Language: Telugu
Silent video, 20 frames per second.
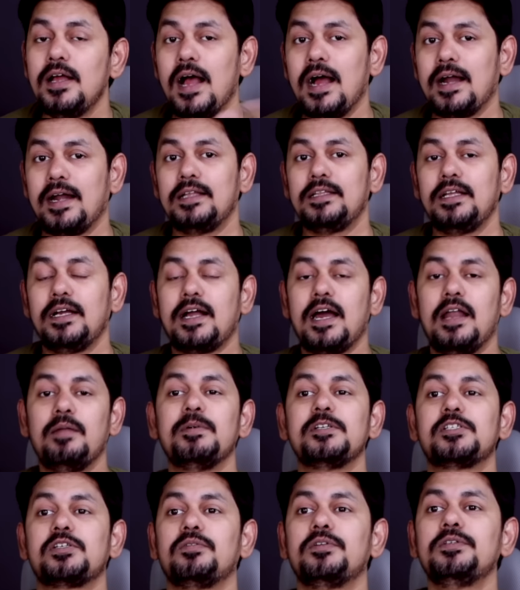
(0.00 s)
అక్కడైతే
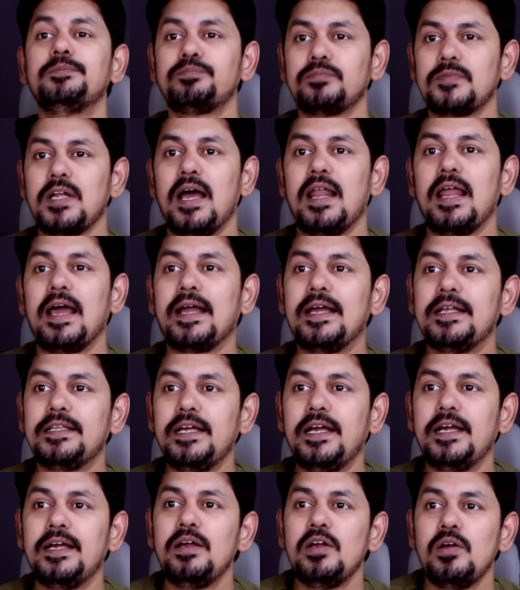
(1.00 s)
కనిపించవు
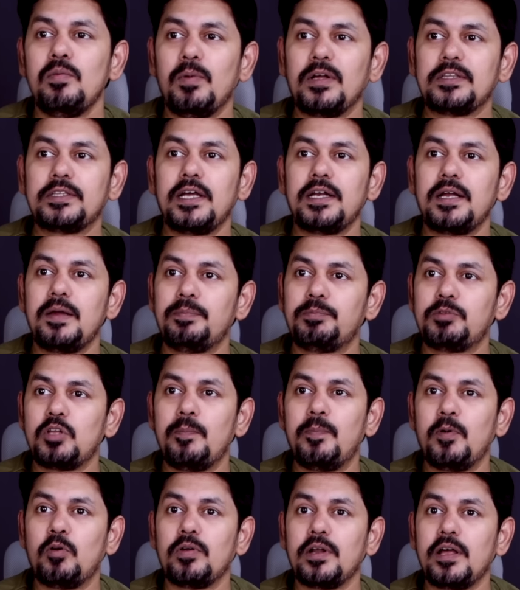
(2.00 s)
అలాగైతే మొత్తానికి
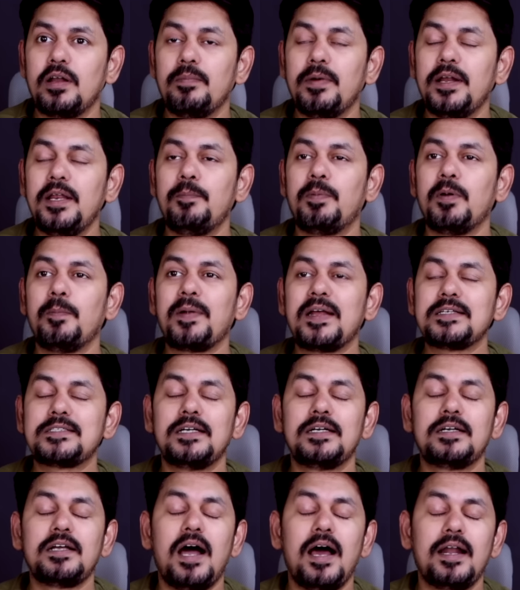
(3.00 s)
తప్పుకున్నారు మరి ఇప్పుడు
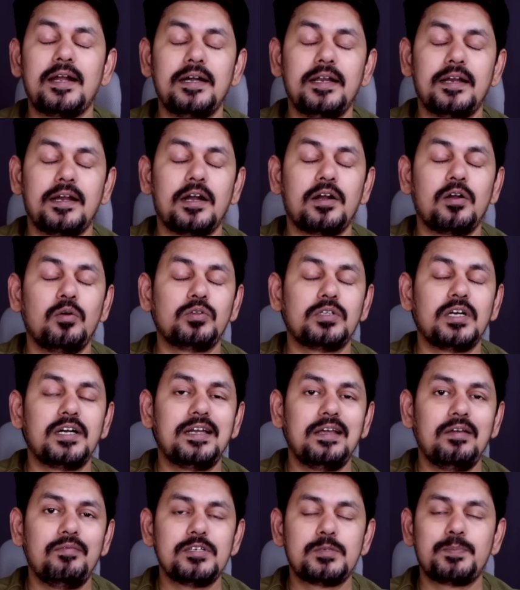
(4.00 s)
ప్రజెంట్ ఆల్రెడీ రన్ అవుతున్న
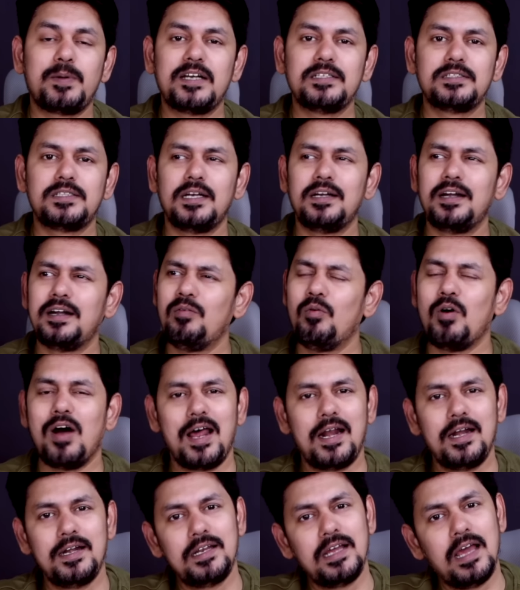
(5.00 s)
టీవీస్ పరిస్థితి ఏంటంటే
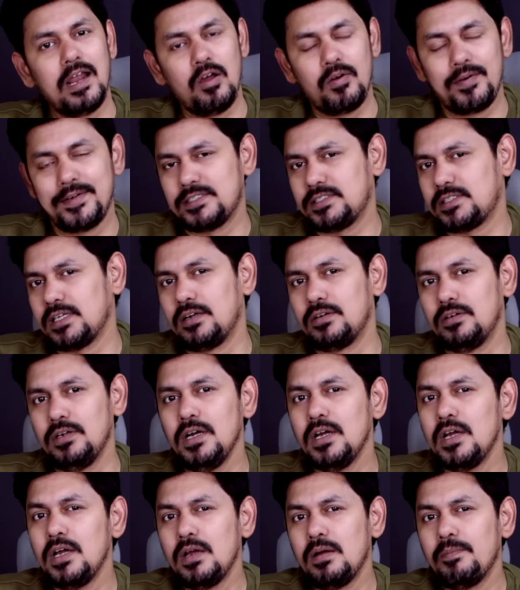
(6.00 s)
వారంటీ ఎలాగో ఇస్తారు
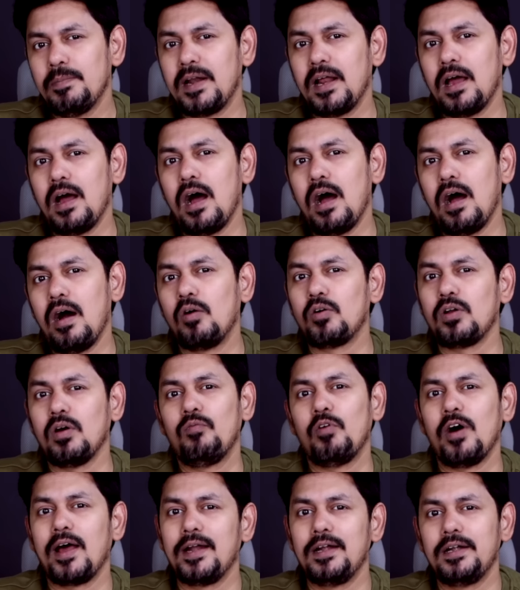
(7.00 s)
మరి అవుట్
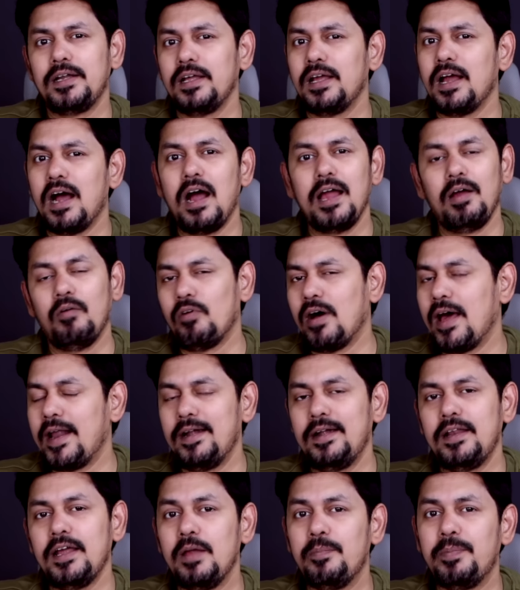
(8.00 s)
ఆఫ్ వారంటీ
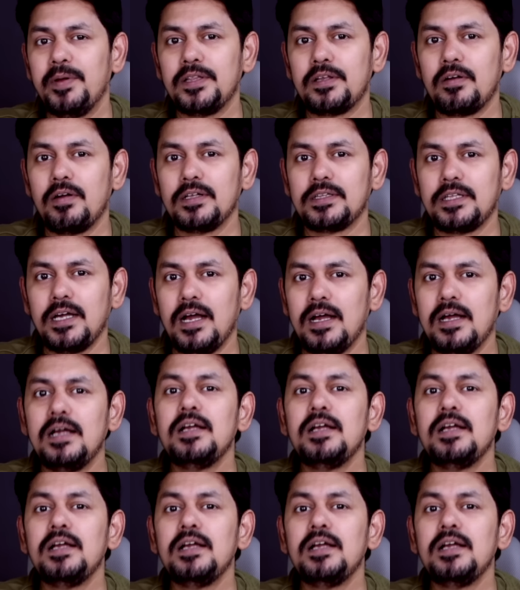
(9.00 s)
వారంటీ అయిపోయిన తర్వాత